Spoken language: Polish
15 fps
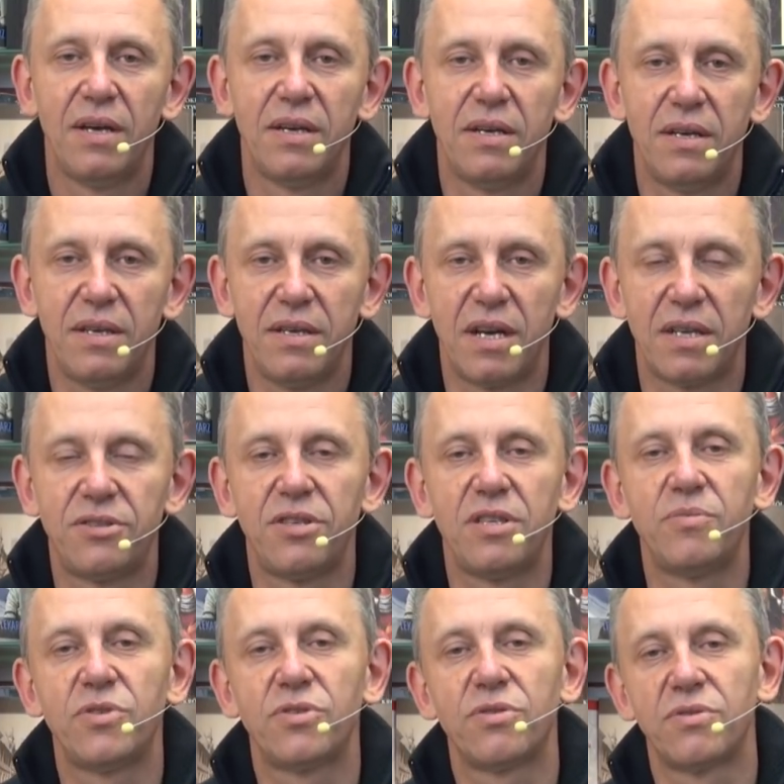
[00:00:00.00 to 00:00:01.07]
Y, ja z
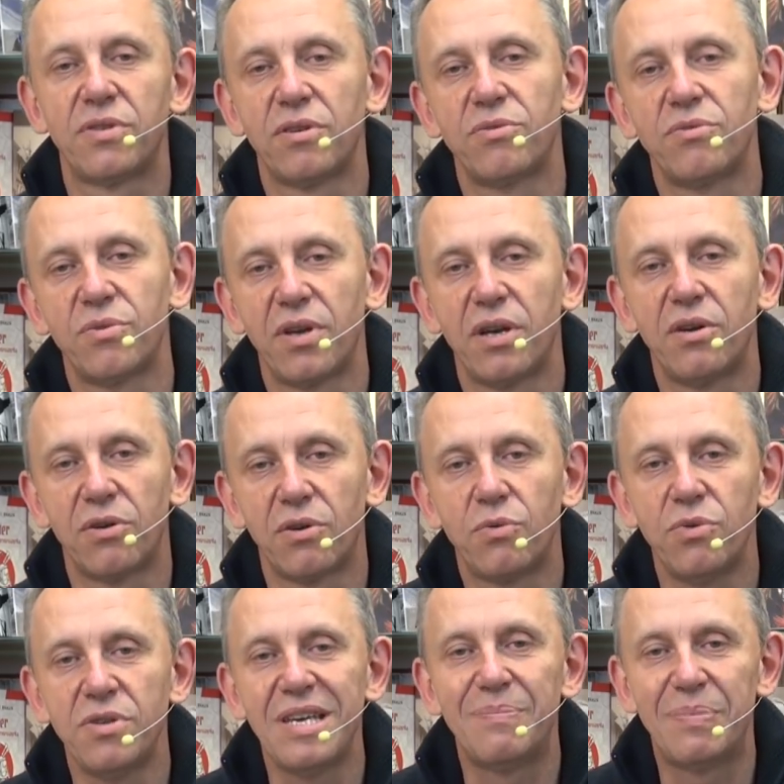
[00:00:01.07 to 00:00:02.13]
72
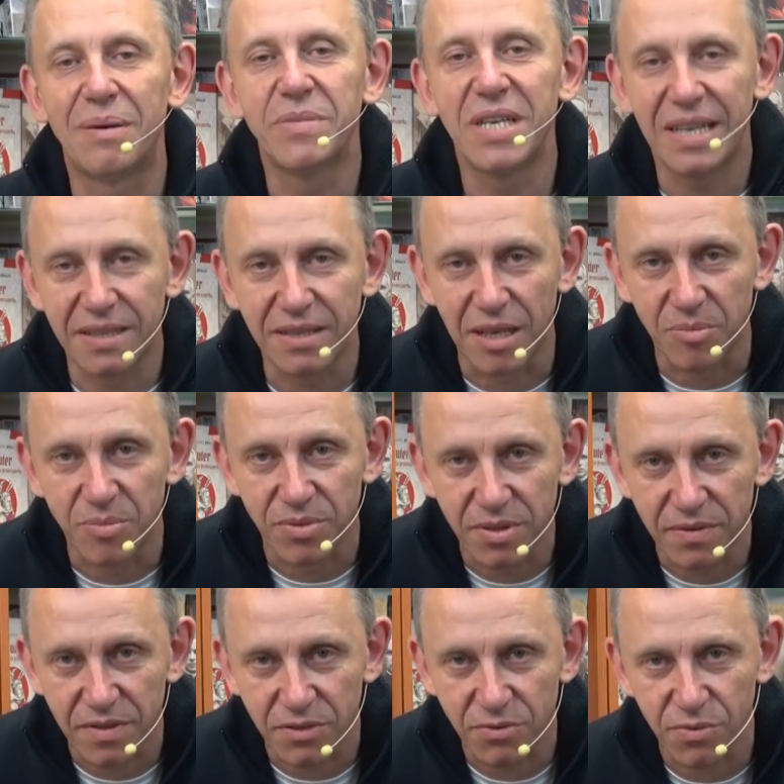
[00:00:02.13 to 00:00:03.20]
roku nie pamiętam,
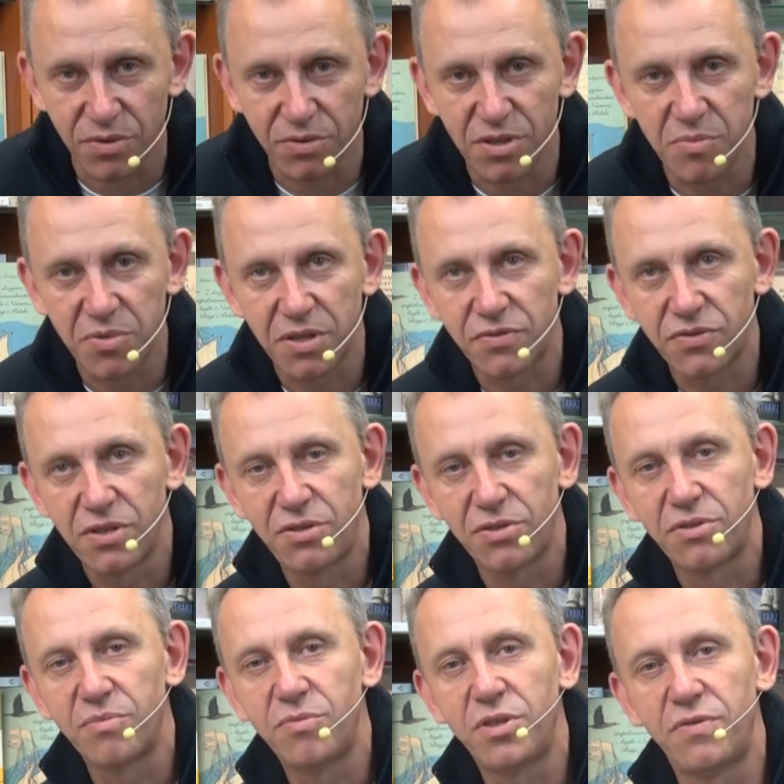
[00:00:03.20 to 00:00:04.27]
ponieważ urodziłem się w
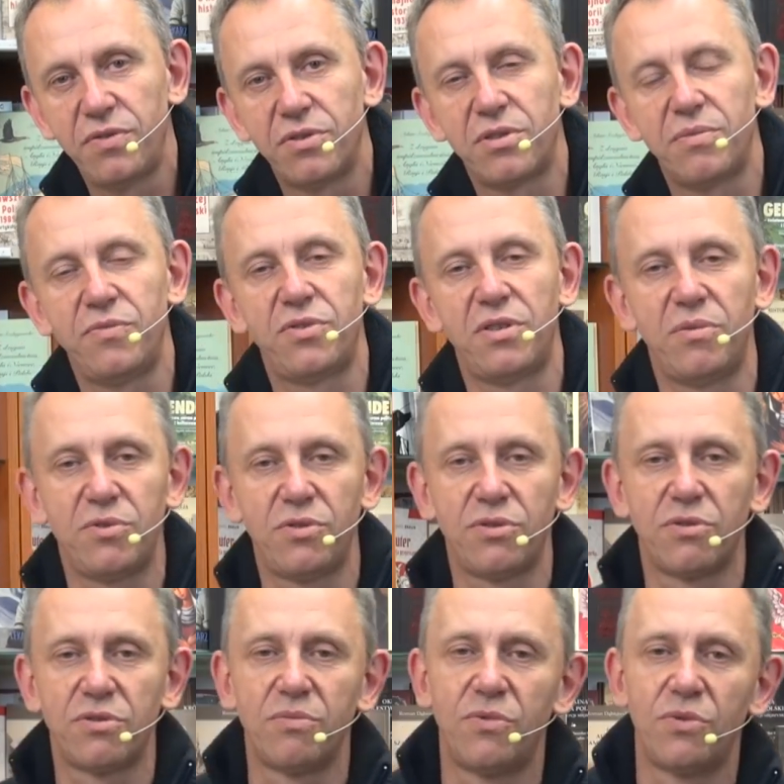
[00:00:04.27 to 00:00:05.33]
69,
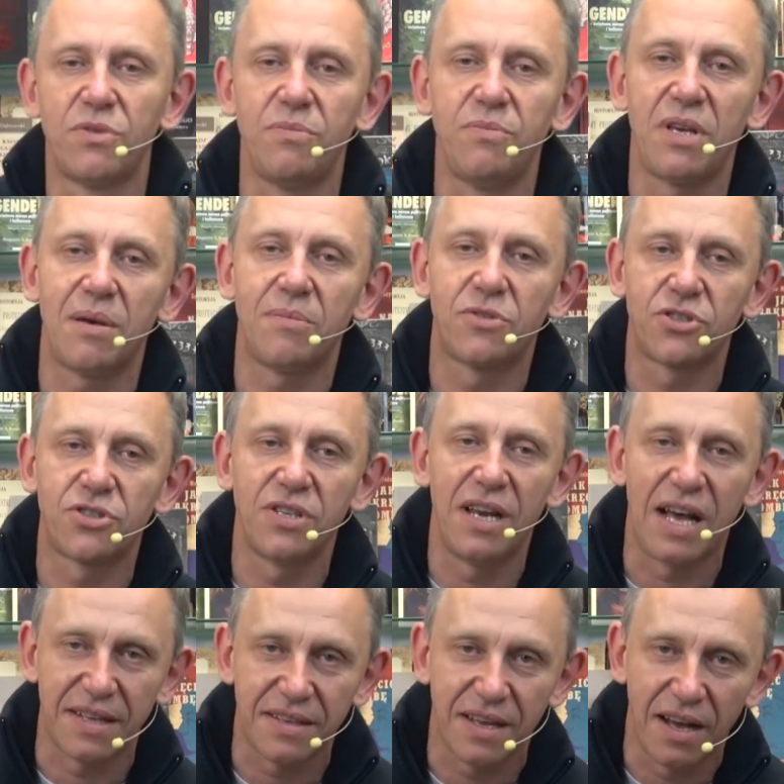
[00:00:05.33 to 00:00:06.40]
72 miałem 3
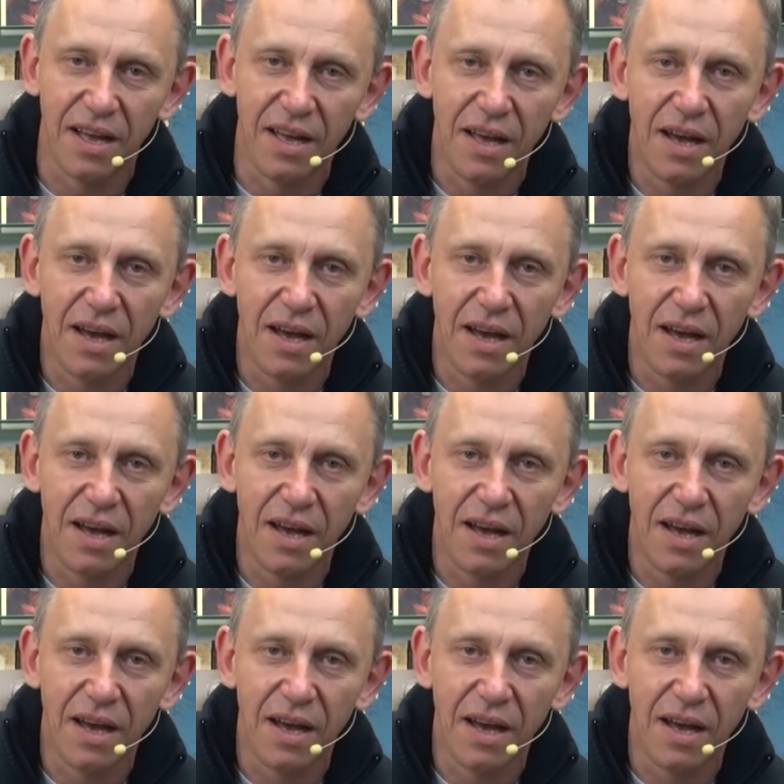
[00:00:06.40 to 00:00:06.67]
lata,